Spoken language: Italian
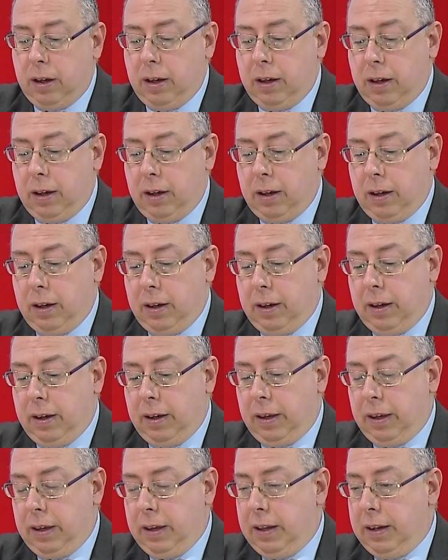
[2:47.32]

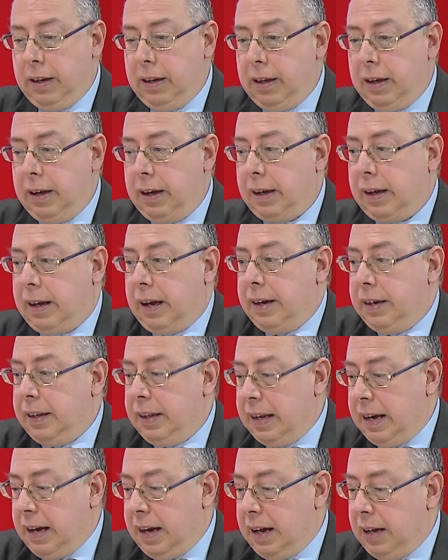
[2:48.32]
eh, il
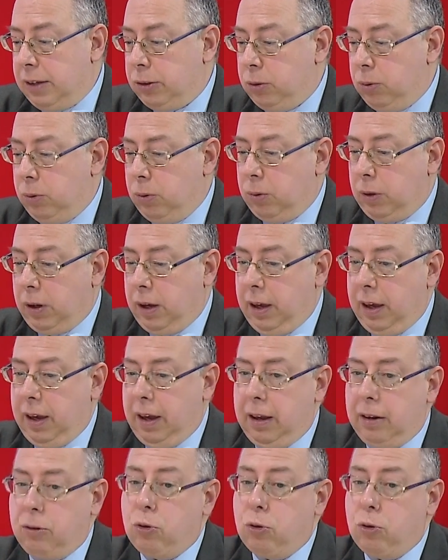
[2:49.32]
candidato che